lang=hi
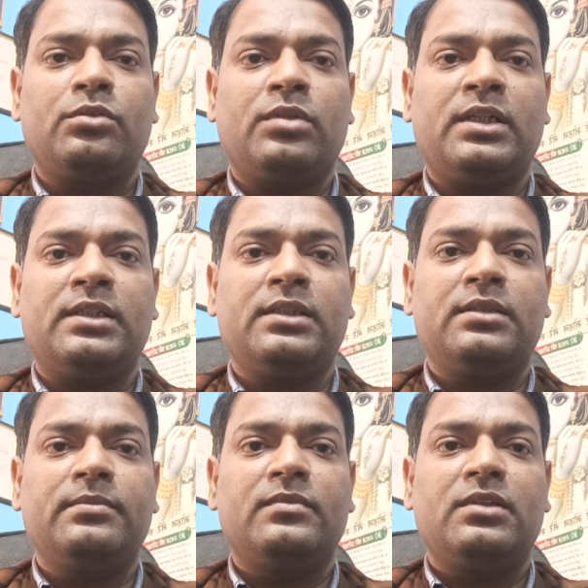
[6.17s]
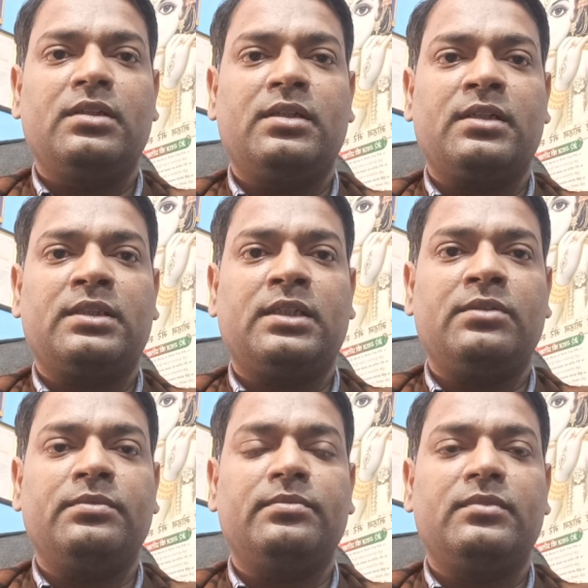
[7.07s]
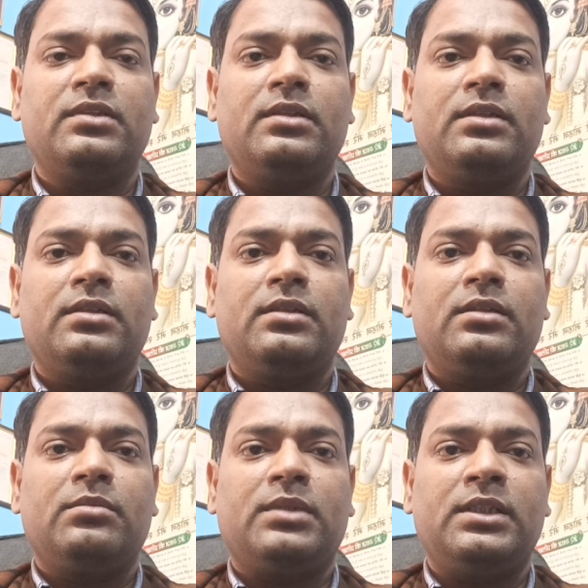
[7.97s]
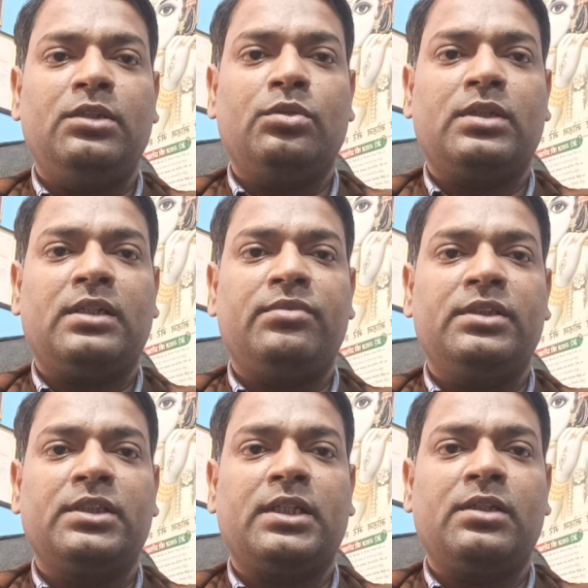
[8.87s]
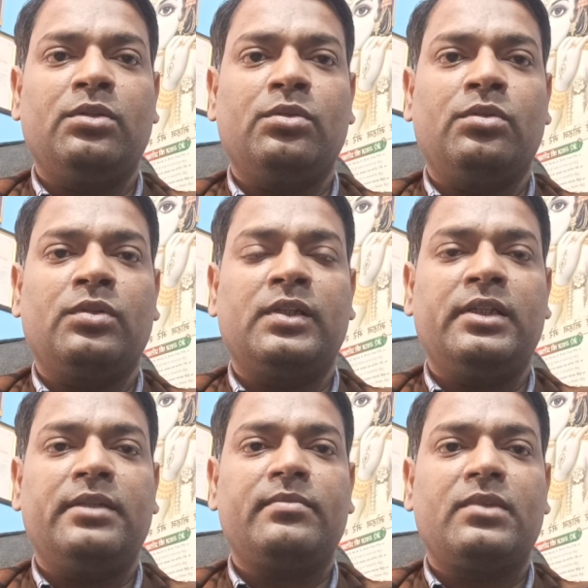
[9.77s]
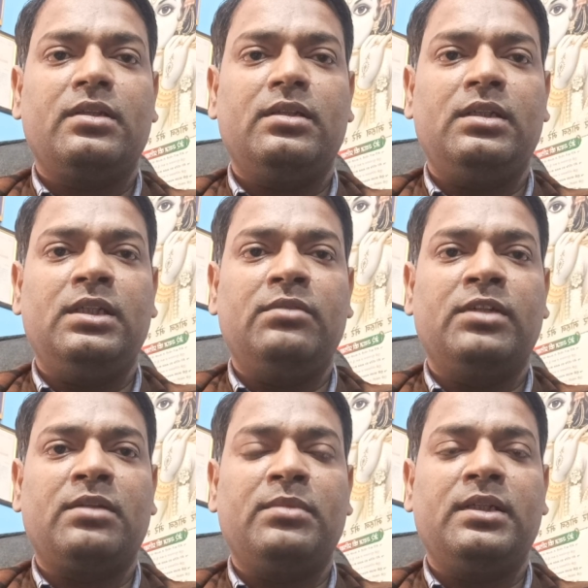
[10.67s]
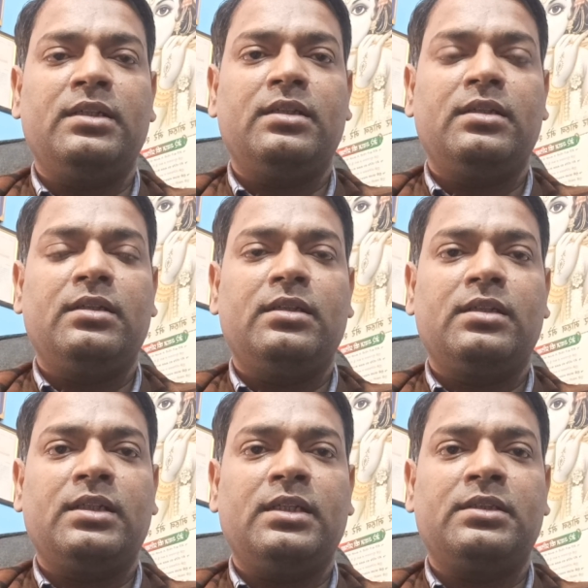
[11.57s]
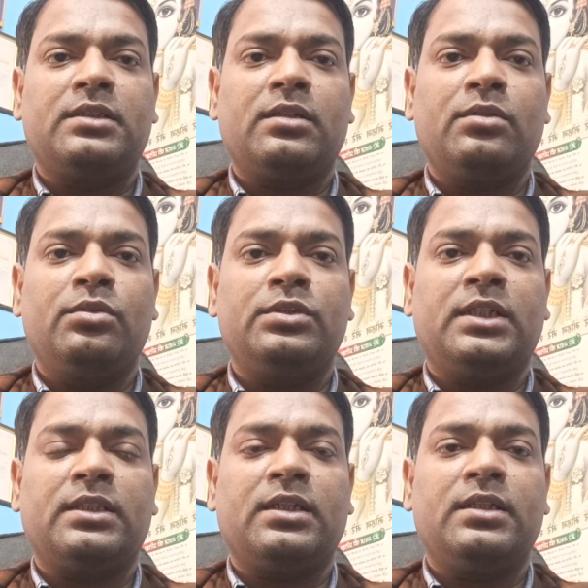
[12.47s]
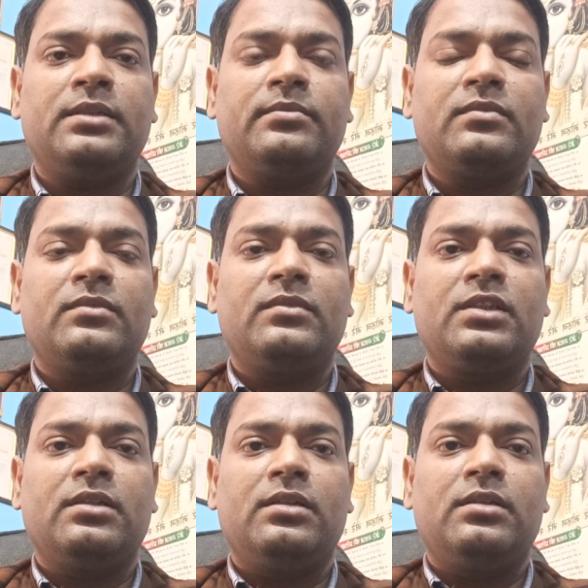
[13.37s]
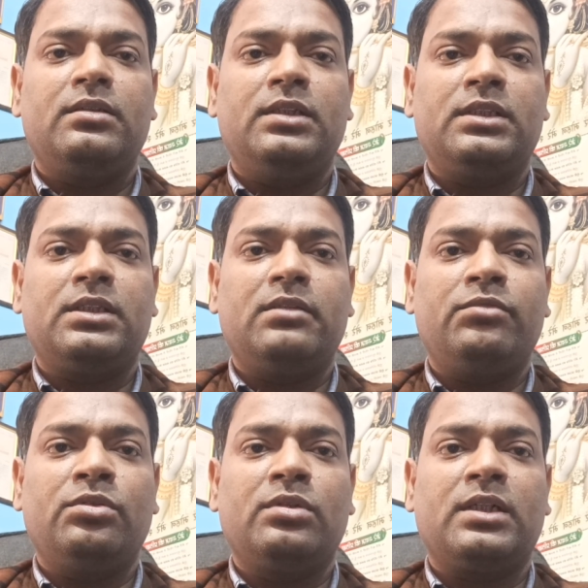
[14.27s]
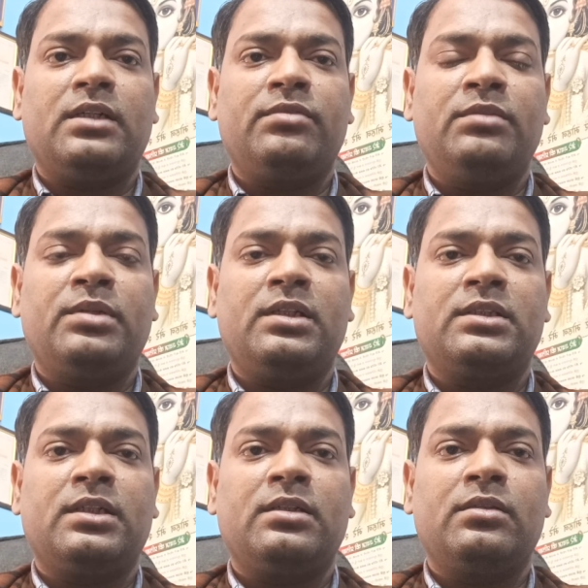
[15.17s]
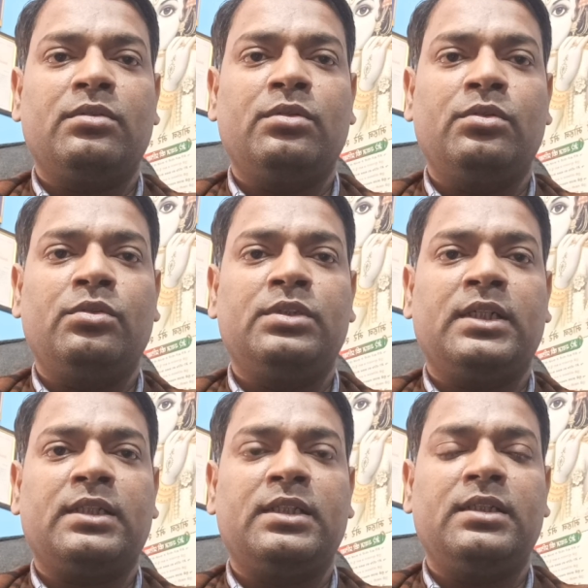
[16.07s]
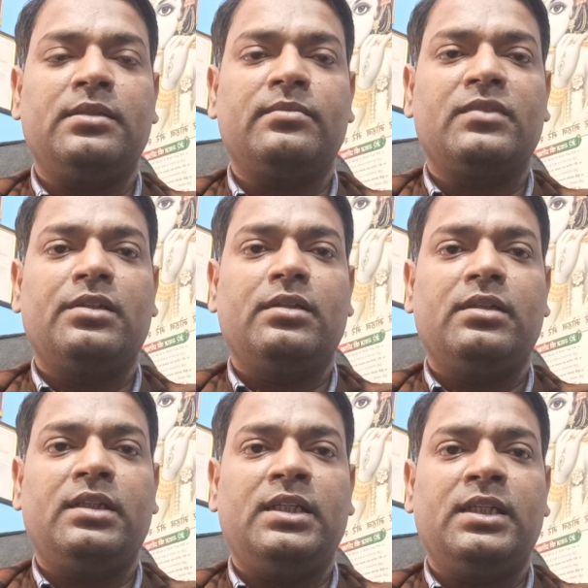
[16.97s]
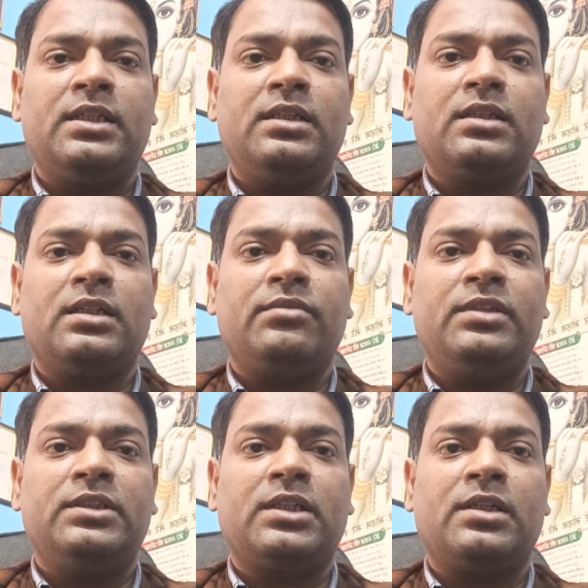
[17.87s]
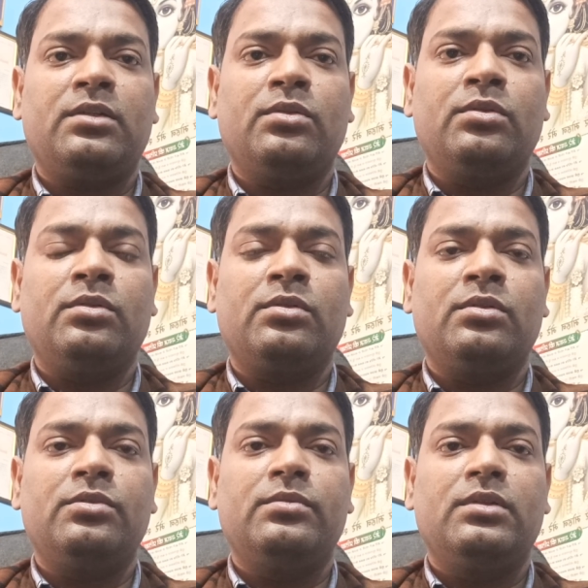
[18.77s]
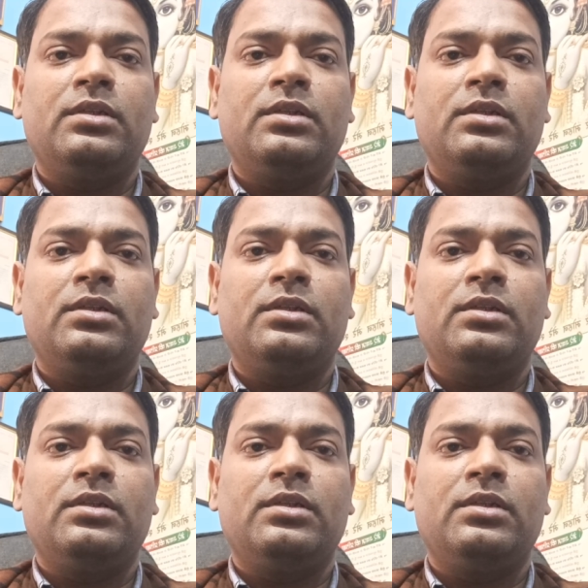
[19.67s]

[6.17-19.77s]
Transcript: स्वागत करता हूं भाइयों काफ़ी सारे लोगों के लीवर में कैंसर हो जाता है जिससे वो काफ़ी परेशान हो जाते हैं लेकिन काफ़ी सारे लोगों को